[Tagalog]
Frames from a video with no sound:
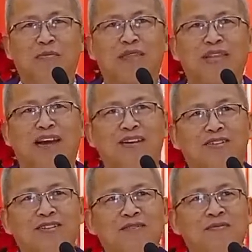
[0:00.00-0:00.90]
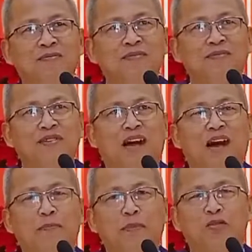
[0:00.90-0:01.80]
batanon nga
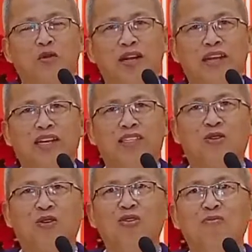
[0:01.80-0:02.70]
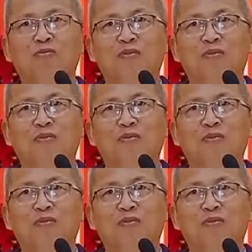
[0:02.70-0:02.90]
hapit wa nay gisulob.